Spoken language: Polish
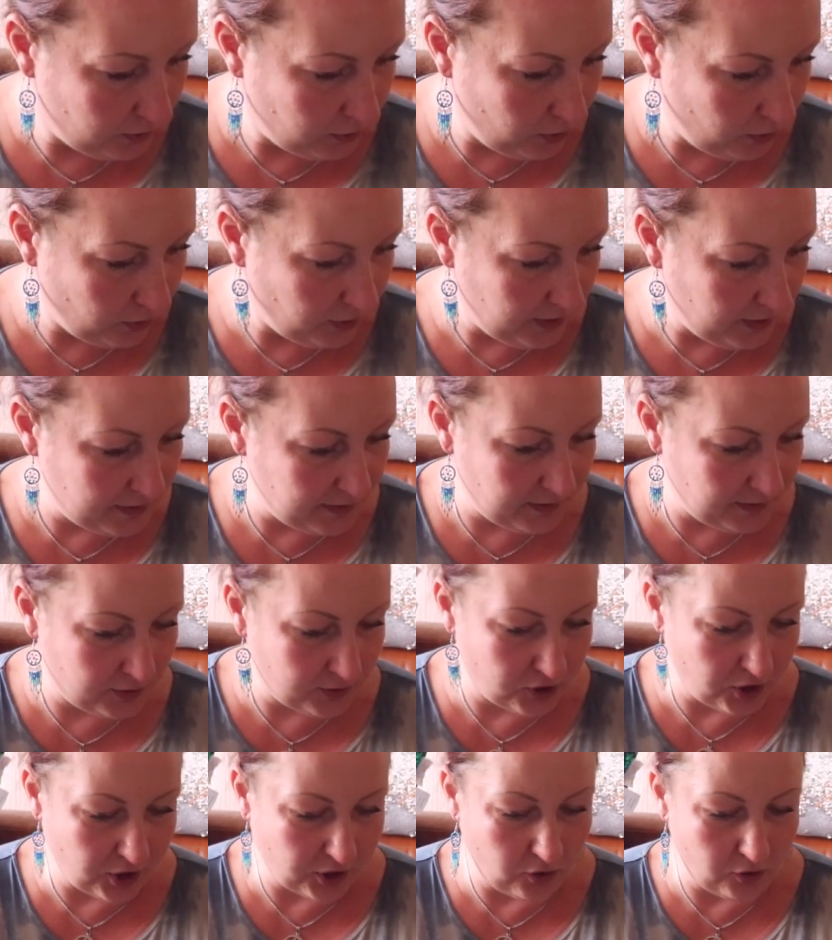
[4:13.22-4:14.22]
to jest
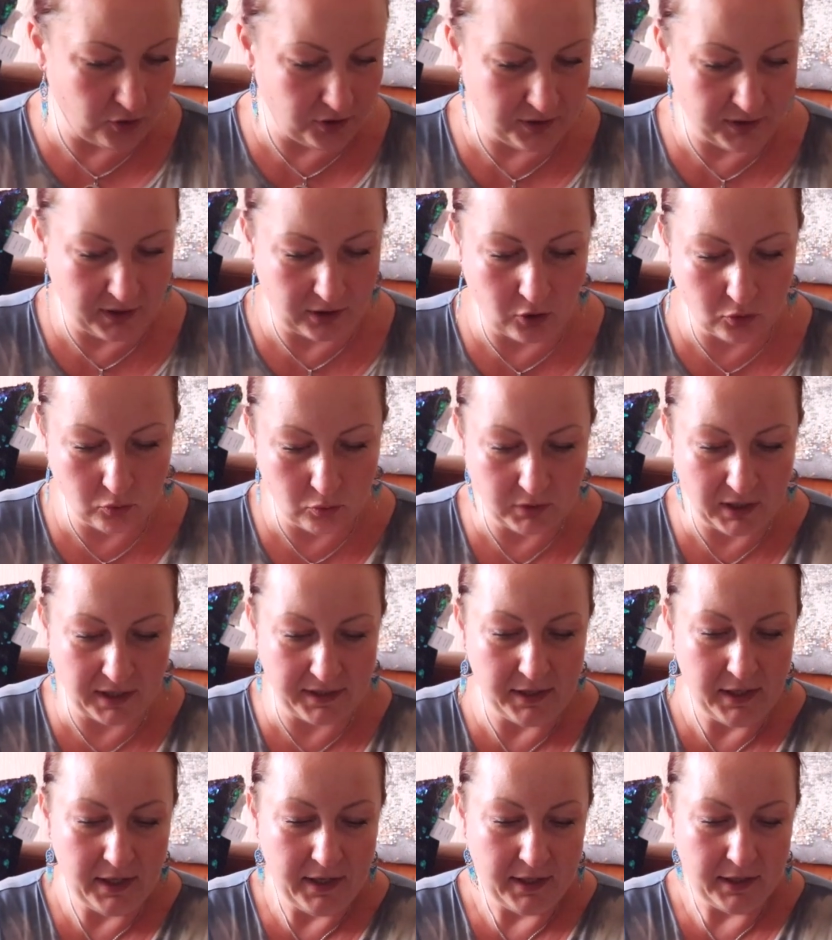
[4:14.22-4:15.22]
z czego innego.
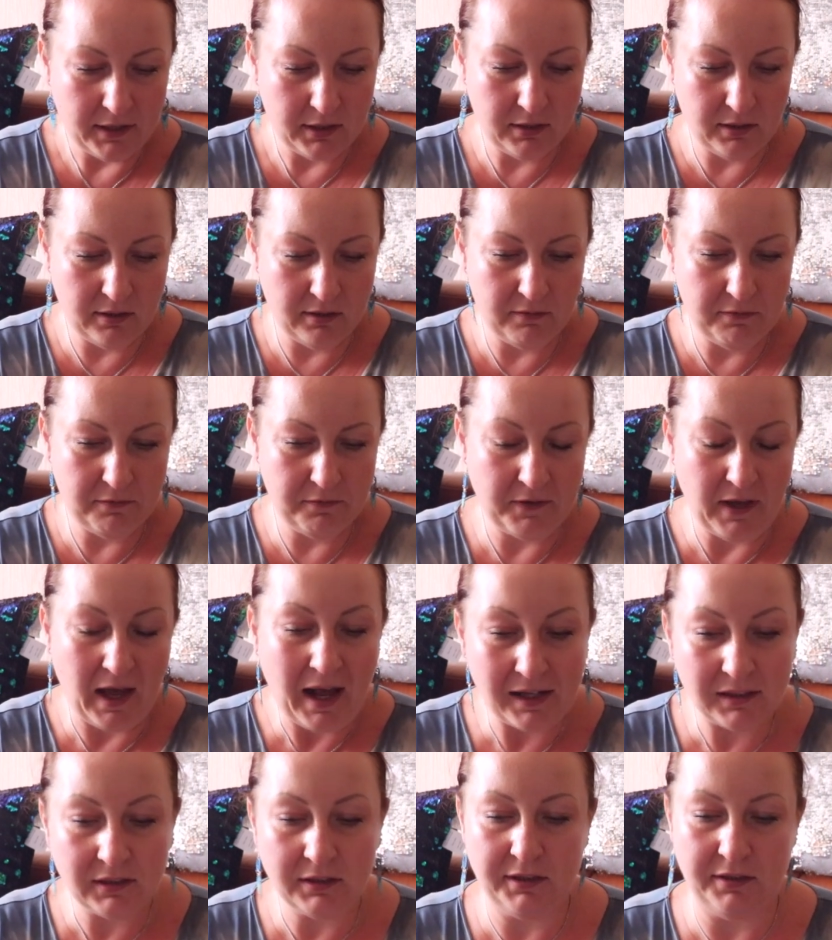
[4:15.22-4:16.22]
Tutaj e, w
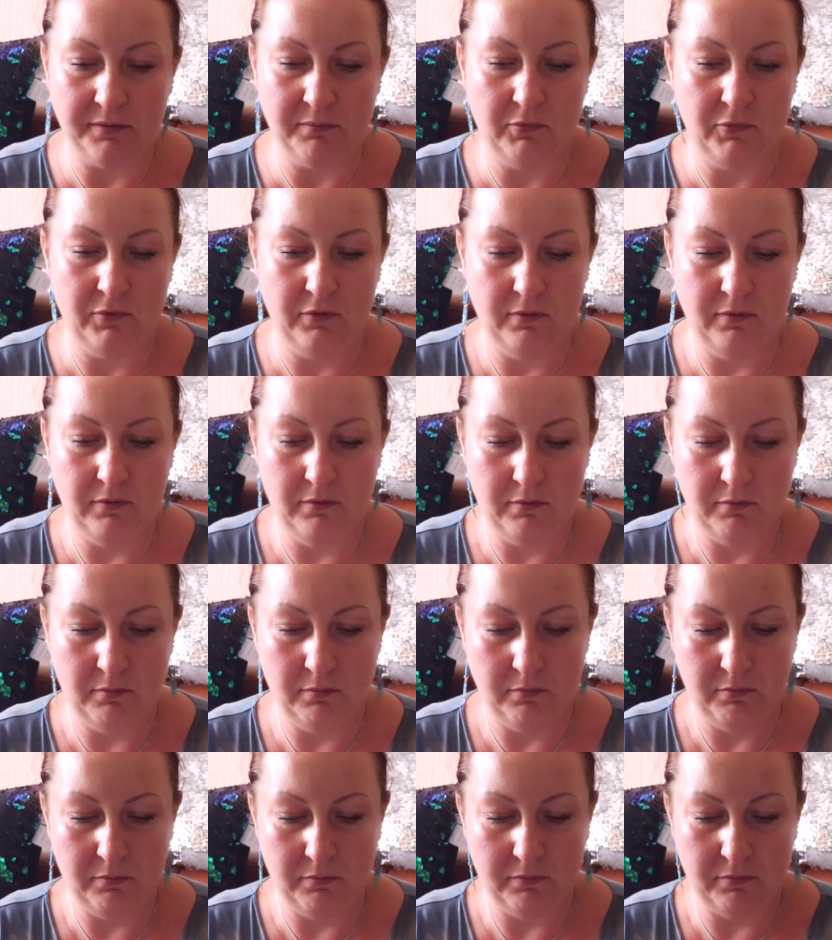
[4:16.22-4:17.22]
Aldim
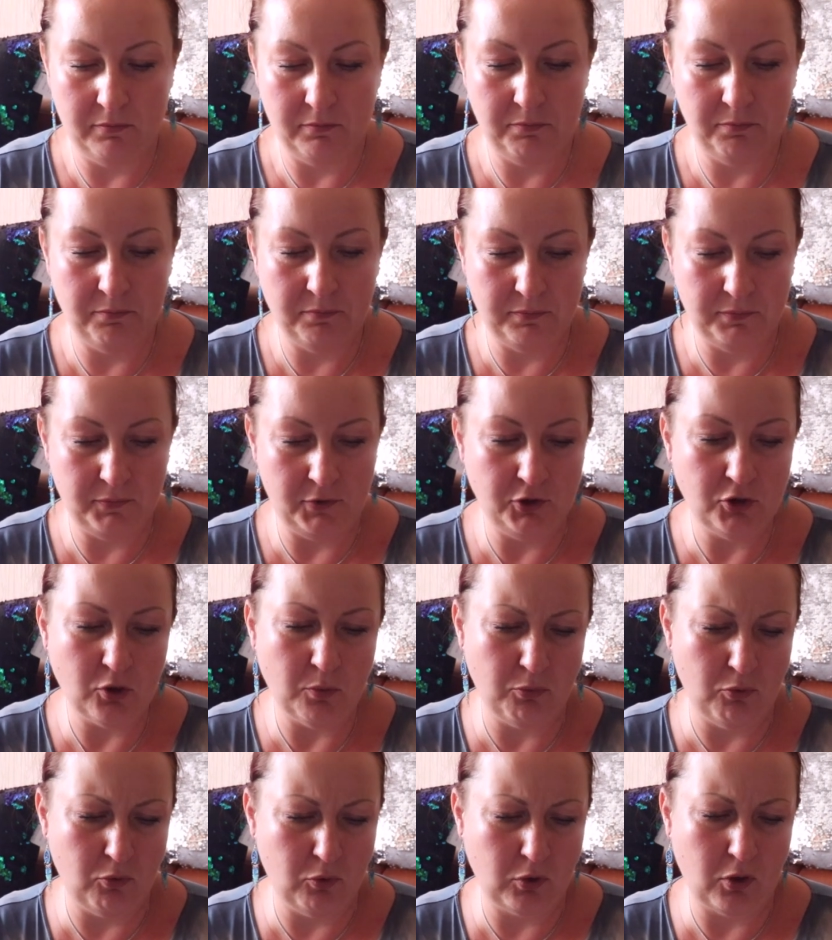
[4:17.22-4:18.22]
i to
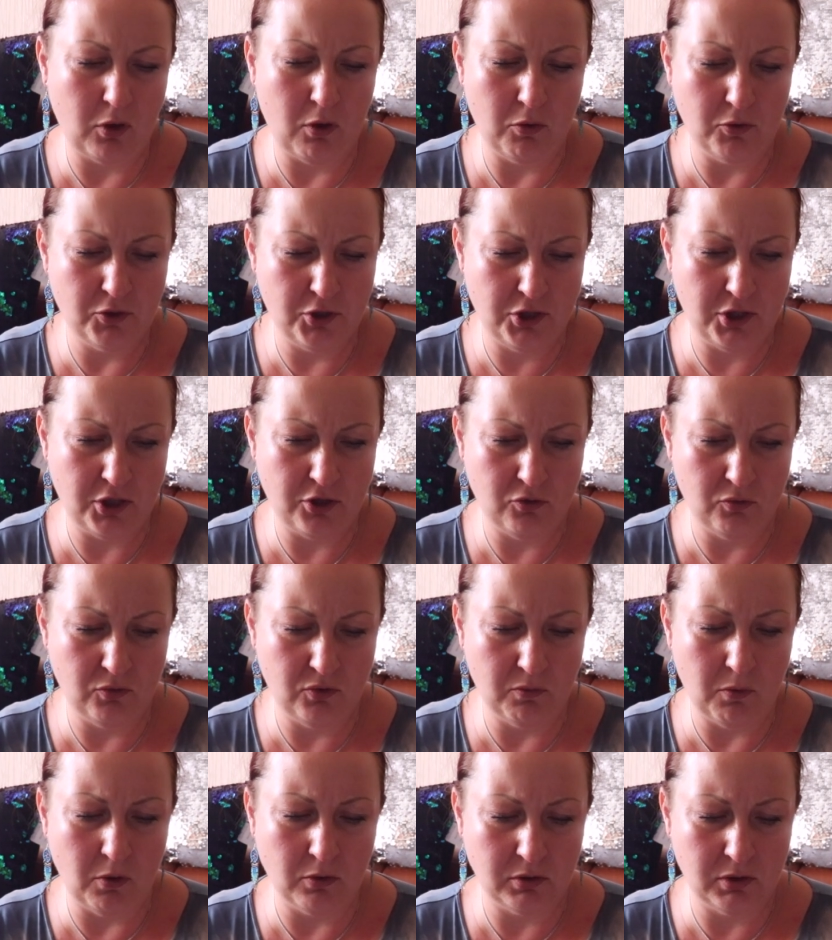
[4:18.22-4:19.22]
było około 10
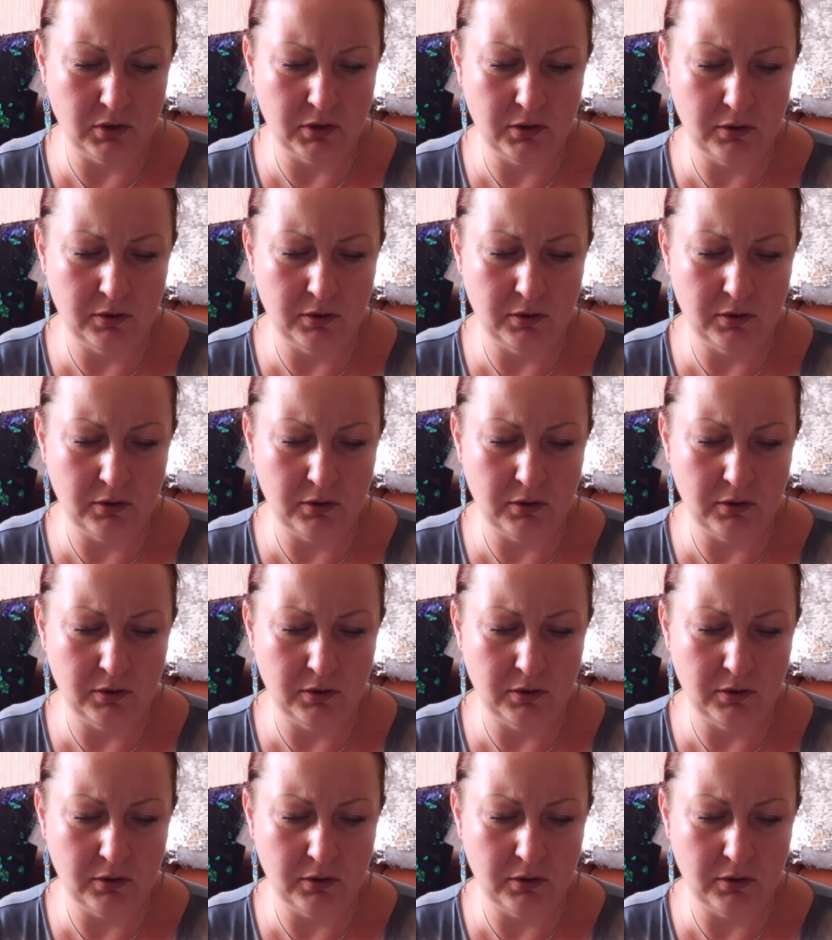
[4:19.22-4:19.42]
zł.